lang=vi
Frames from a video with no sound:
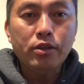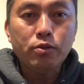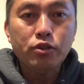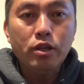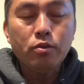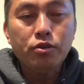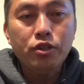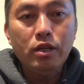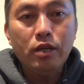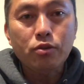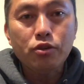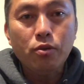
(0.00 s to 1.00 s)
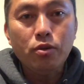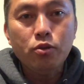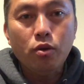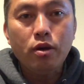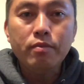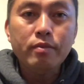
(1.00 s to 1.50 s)
tua thả lên nó dùng xe tuần chỉ
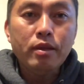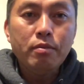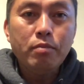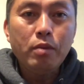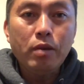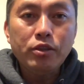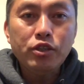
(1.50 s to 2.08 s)
này đồ sổ hết chùa